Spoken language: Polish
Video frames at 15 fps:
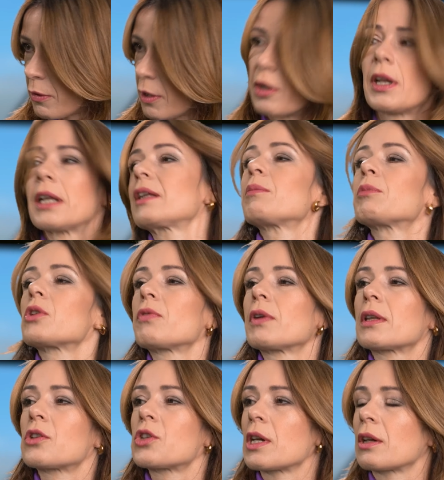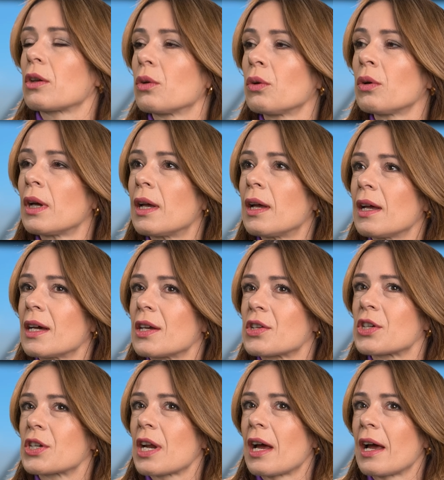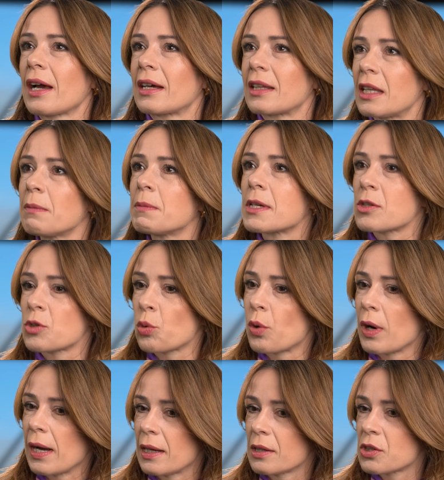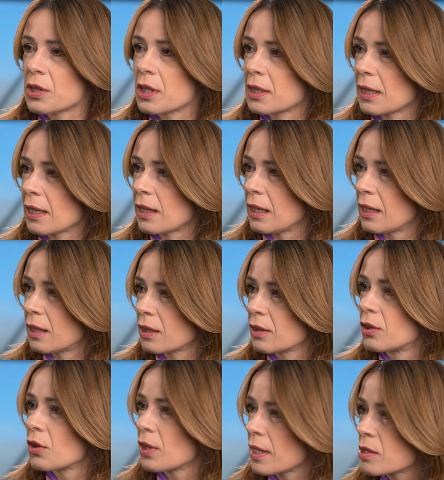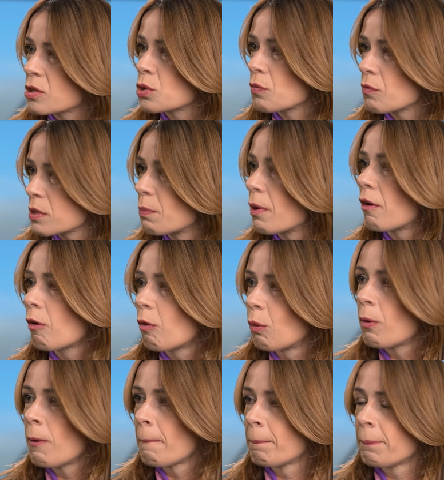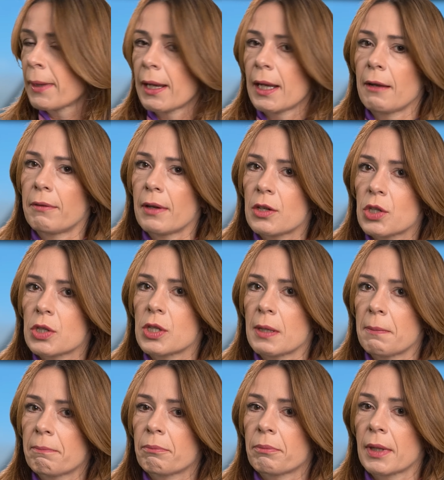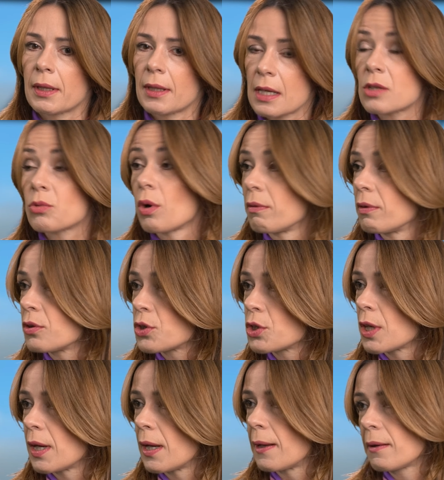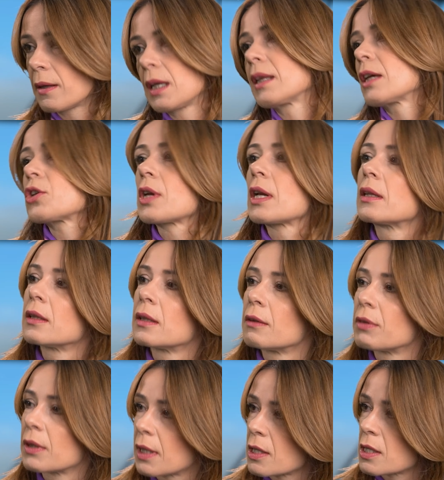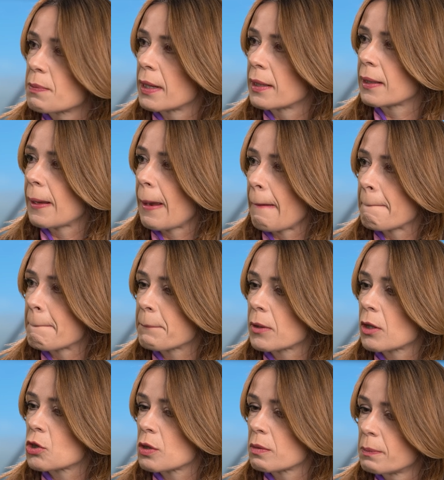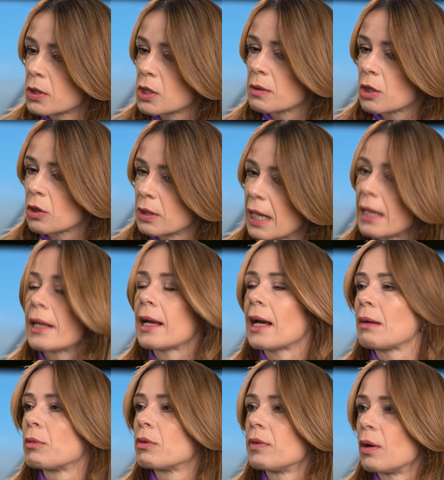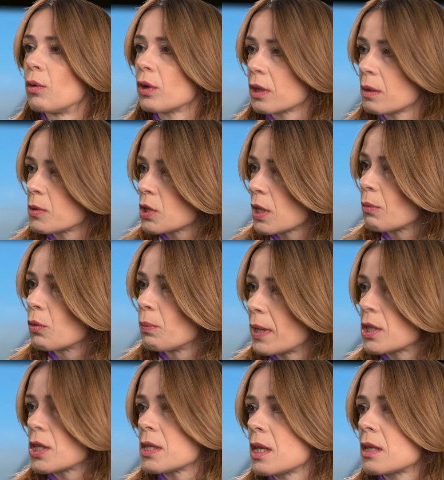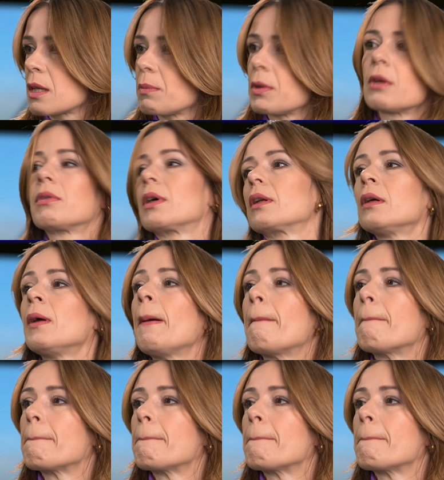wieloletnim doświadczeniu, że gdyby słuchać tych takich doradców z boku, i wierzyć im na słowo, że nie dasz rady wygrać z bankiem, to żeby cię to dalej hamowało, gdybyś nie był bardziej zdeterminowany?